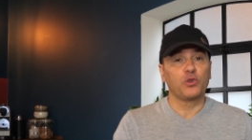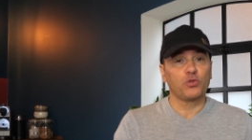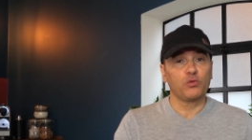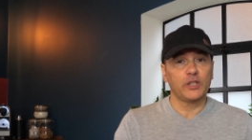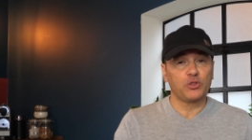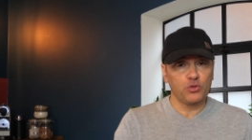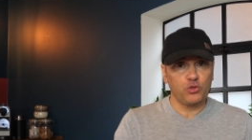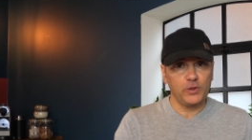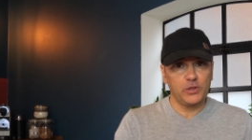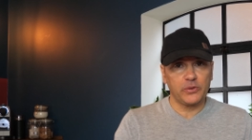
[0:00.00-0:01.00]
vous retrouver tout de
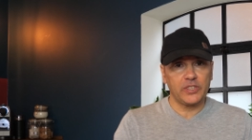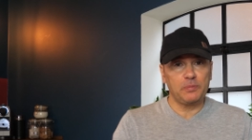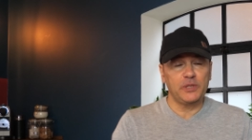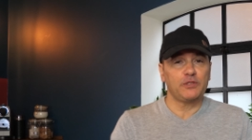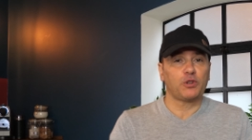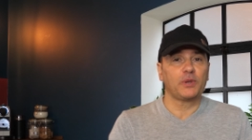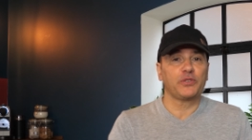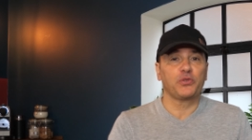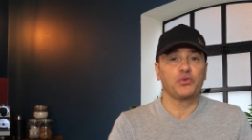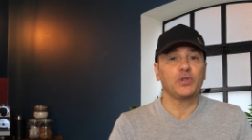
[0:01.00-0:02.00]
suite dans cette
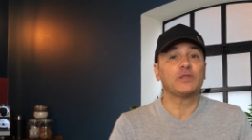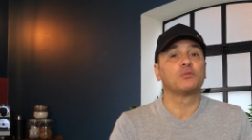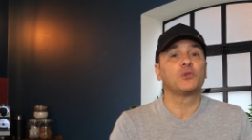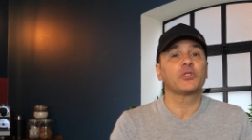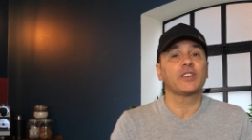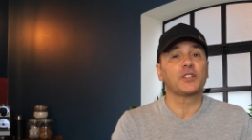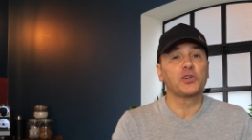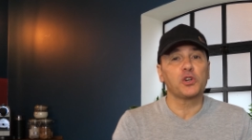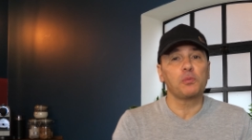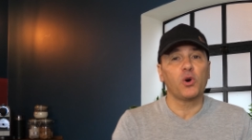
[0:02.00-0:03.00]
mini-formation et vous montrer
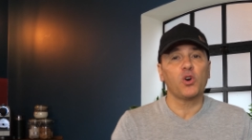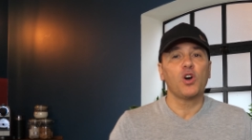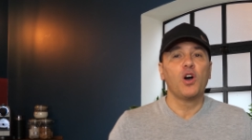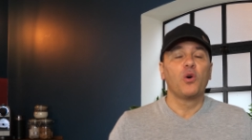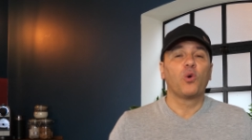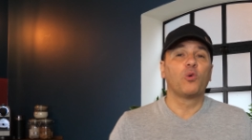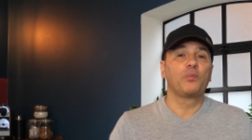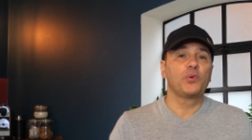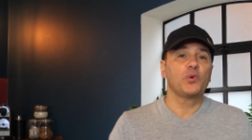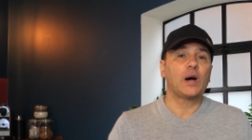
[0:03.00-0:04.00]
comment on
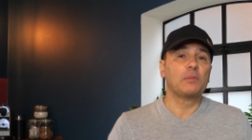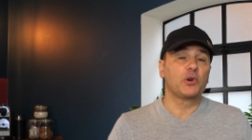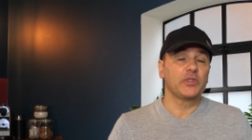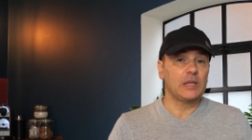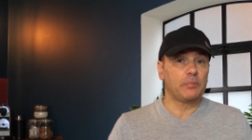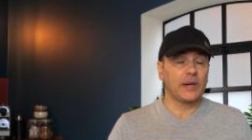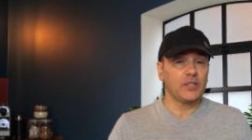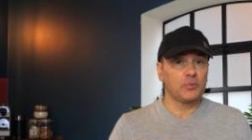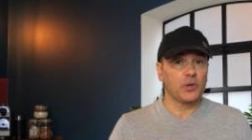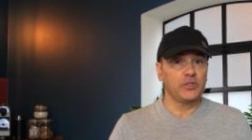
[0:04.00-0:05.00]
peut aborder les
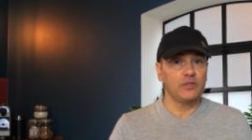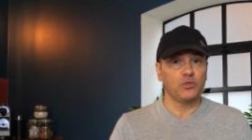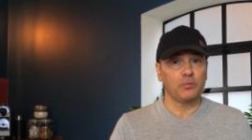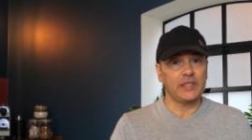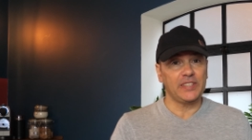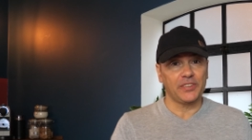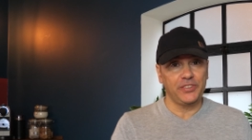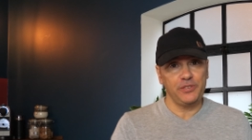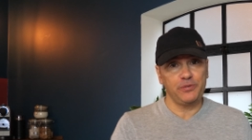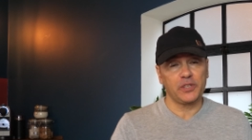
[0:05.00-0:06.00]
paris sportifs d'une manière
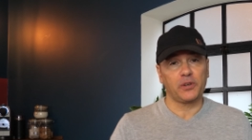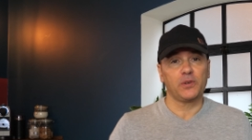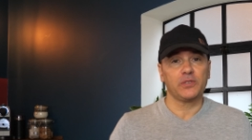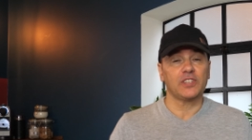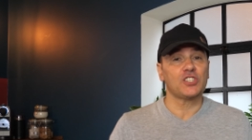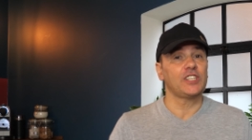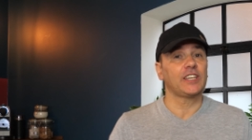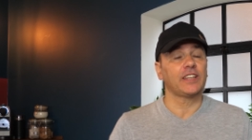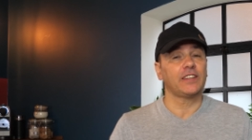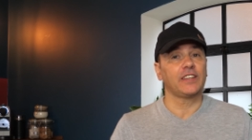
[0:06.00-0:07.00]
différente et
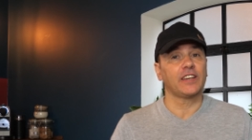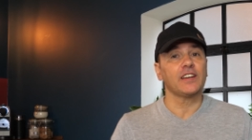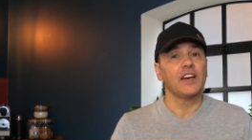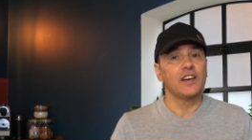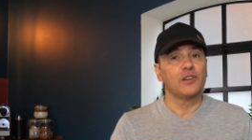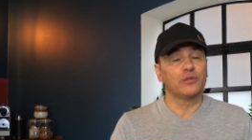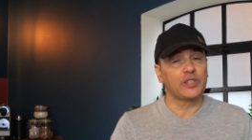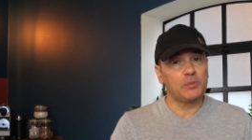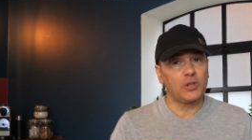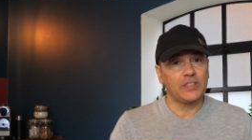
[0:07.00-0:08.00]
générer des gains
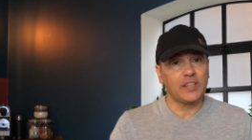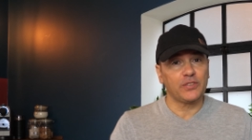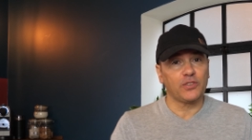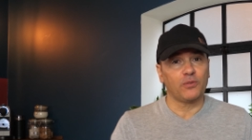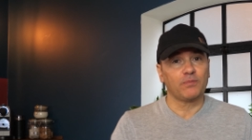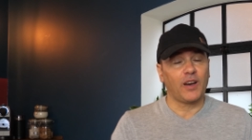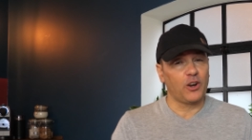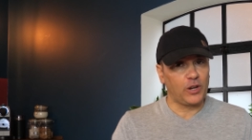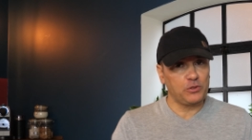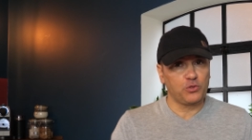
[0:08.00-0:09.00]
vraiment intéressants.
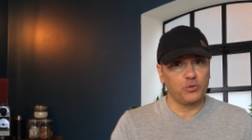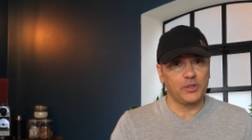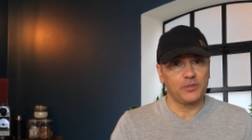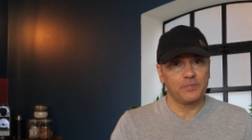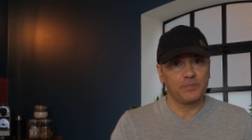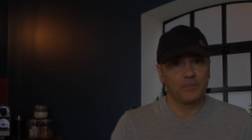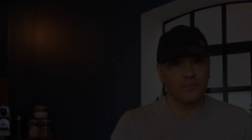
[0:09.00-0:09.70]
Alors à tout de suite.